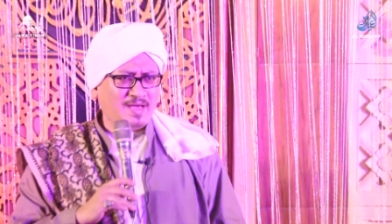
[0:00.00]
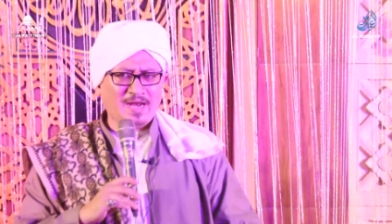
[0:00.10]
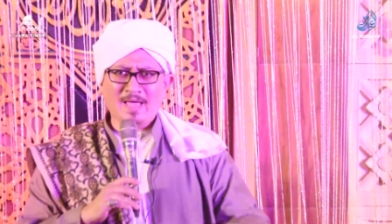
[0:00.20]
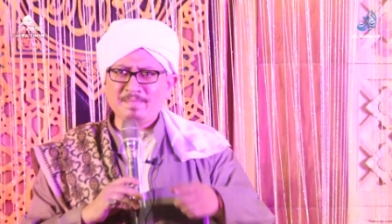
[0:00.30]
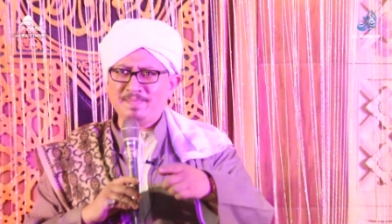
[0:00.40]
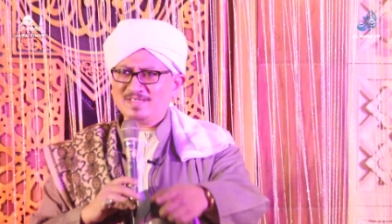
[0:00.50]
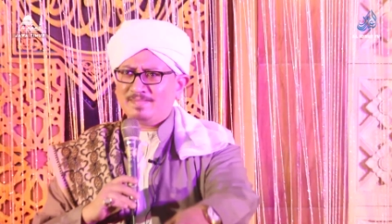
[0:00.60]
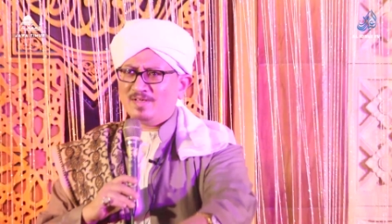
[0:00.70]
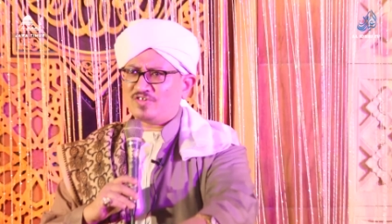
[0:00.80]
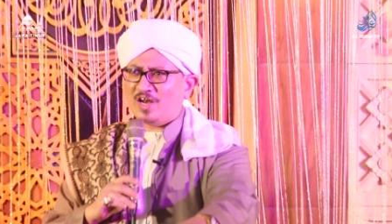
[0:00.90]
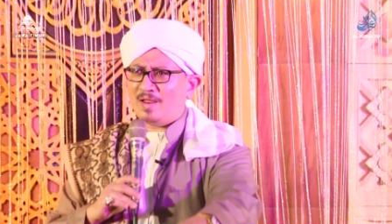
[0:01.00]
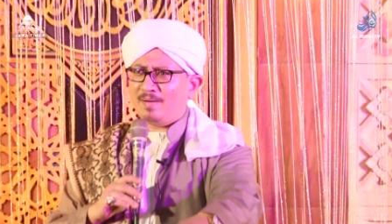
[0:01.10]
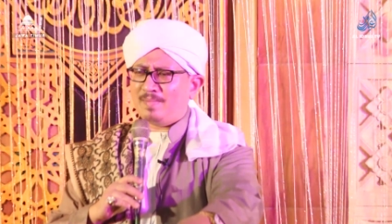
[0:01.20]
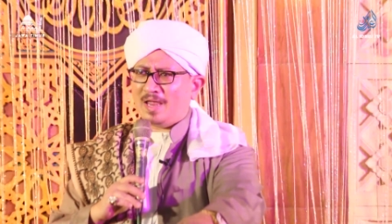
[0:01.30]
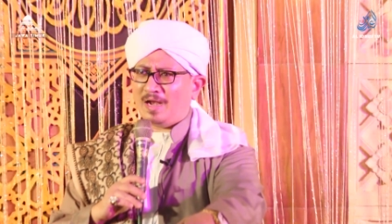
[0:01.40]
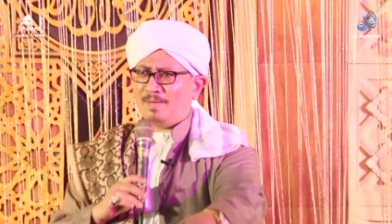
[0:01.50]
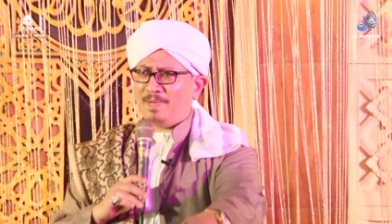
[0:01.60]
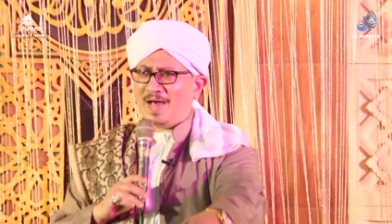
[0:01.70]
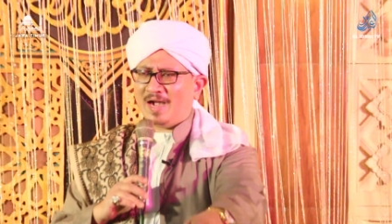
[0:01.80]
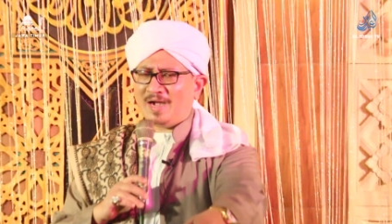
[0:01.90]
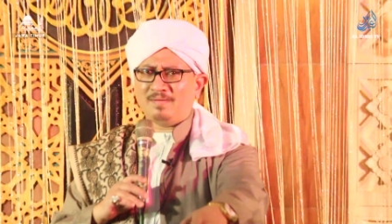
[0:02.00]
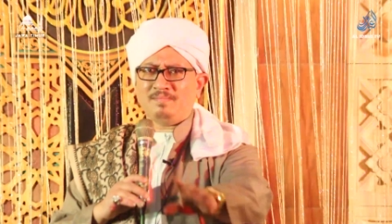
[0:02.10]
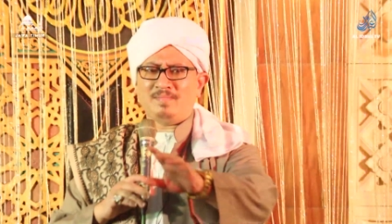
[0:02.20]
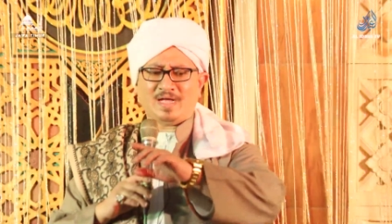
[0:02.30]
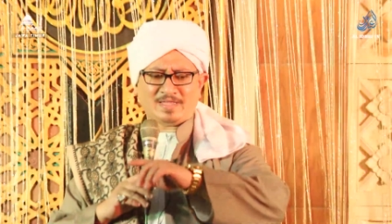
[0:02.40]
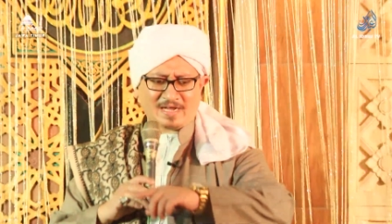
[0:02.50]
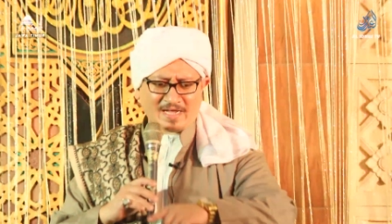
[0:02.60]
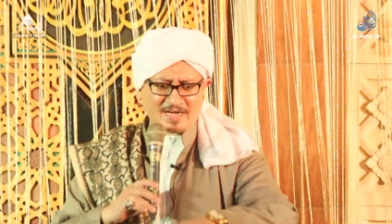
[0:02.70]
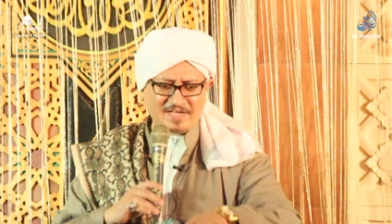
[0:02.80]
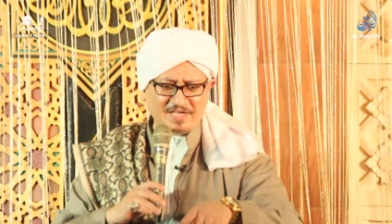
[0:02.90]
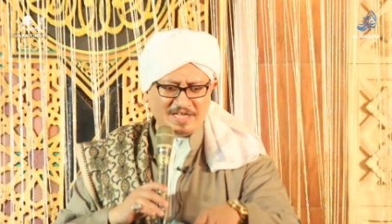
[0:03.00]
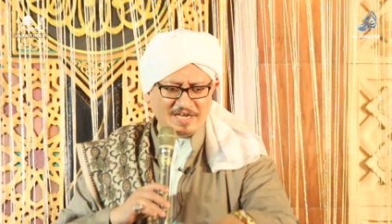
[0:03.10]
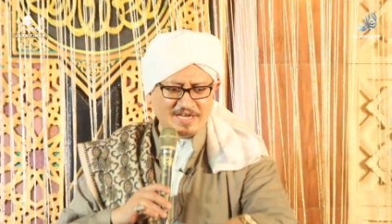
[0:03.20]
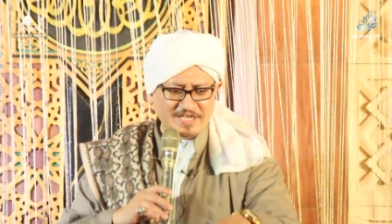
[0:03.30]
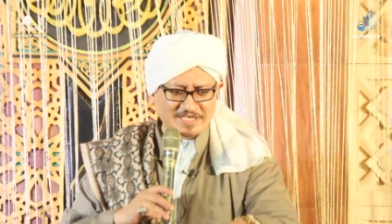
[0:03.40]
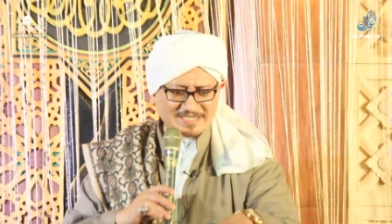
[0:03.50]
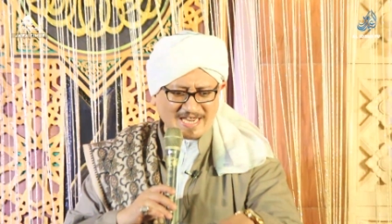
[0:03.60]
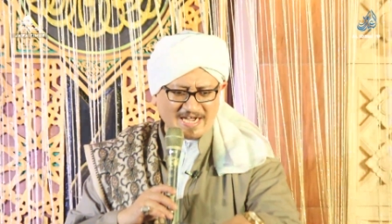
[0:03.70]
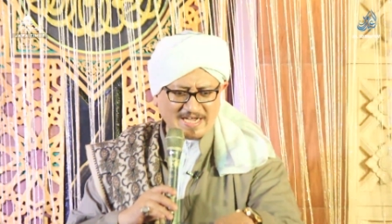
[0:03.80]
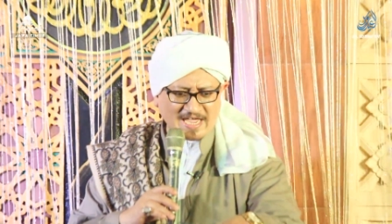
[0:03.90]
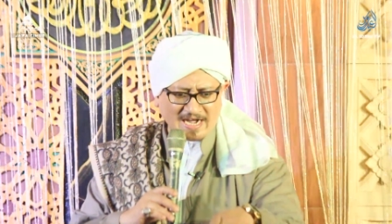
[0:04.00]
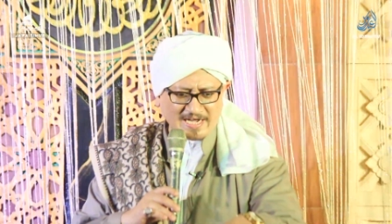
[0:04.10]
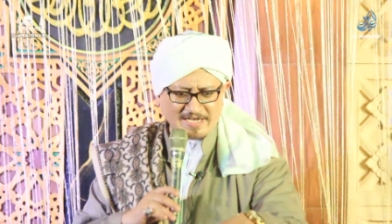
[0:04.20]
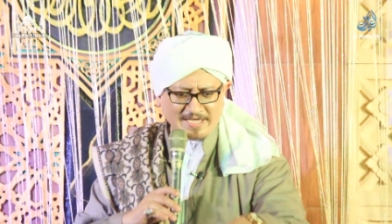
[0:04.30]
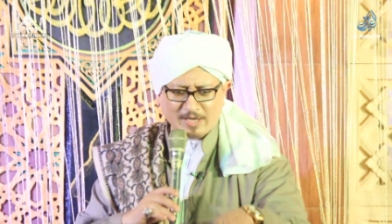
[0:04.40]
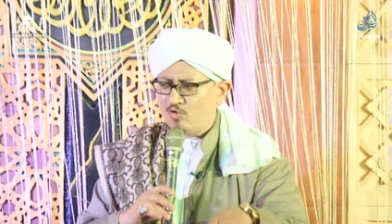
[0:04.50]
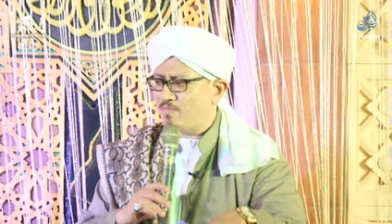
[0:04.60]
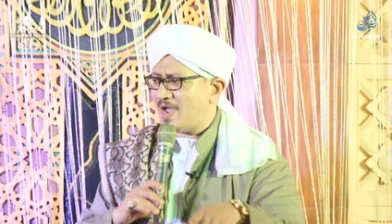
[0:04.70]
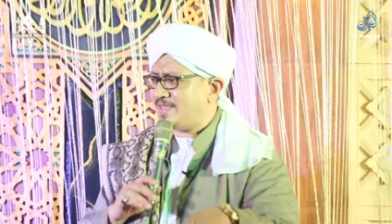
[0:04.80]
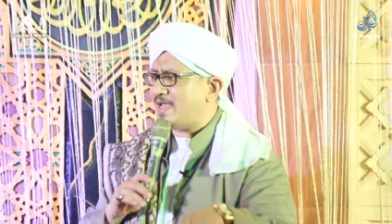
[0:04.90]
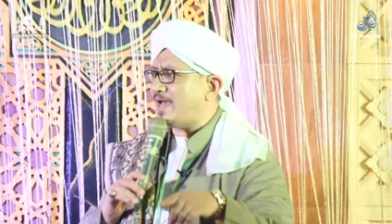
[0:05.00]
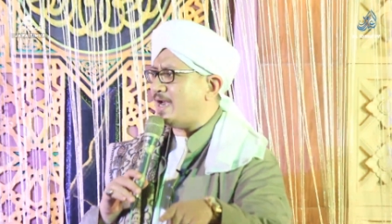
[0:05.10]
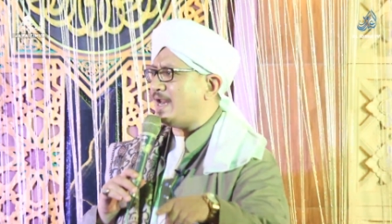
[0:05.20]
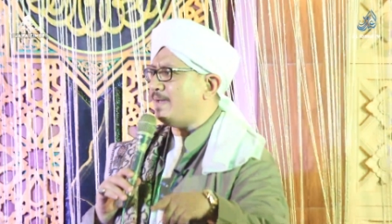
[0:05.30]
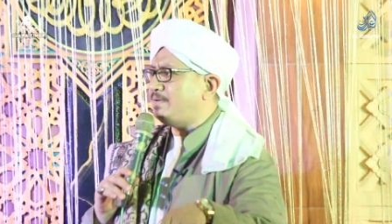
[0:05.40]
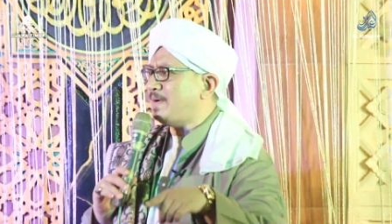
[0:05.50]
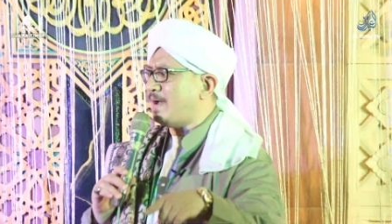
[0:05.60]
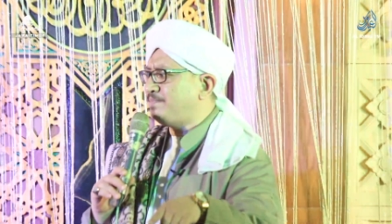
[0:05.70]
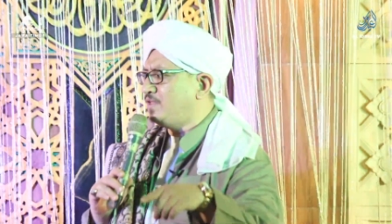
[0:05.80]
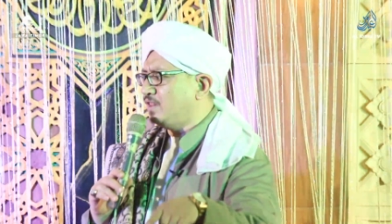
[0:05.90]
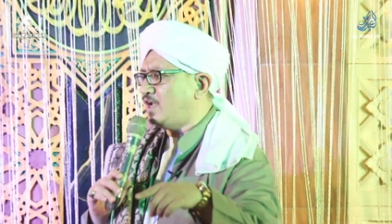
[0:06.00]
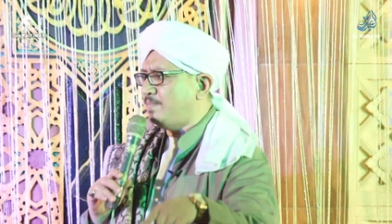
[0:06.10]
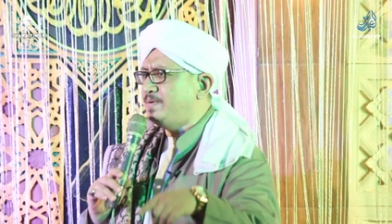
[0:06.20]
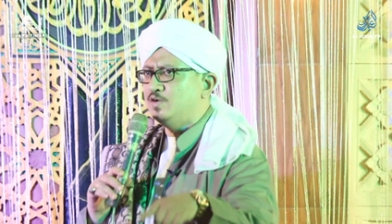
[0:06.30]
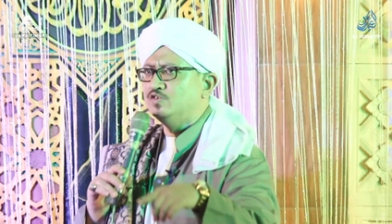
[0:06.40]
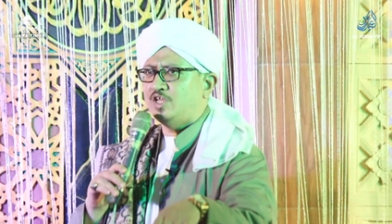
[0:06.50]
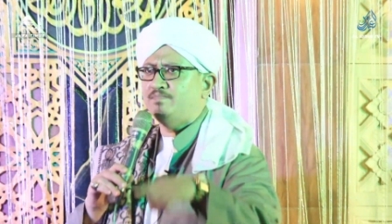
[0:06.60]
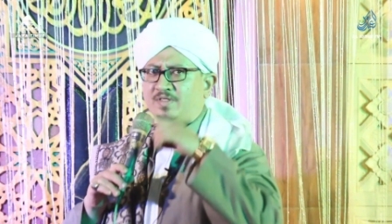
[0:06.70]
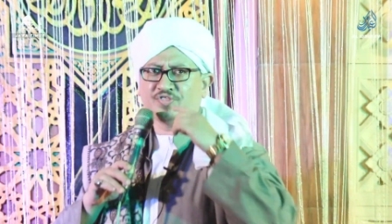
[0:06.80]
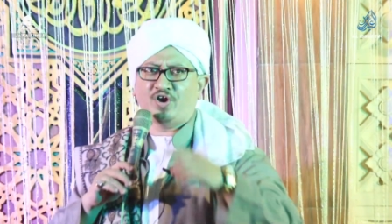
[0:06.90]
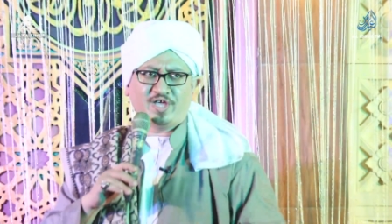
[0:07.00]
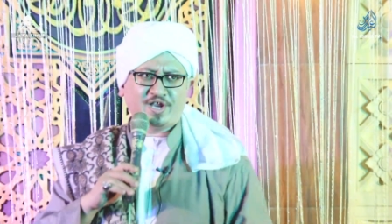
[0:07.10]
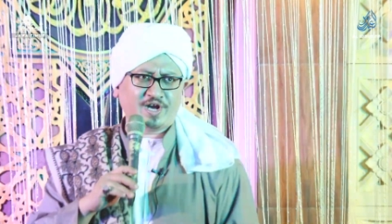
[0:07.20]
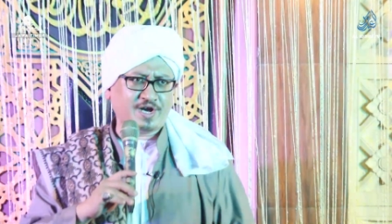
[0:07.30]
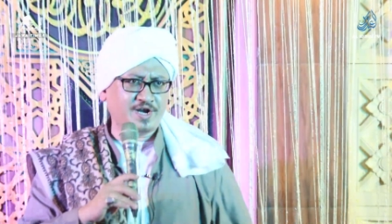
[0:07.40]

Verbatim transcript: Al-Habib Hasan bin Saleh Al-Albar mengatakan ini sandal di rumahnya Al-Habib Abdullah bin Husin bin Toir.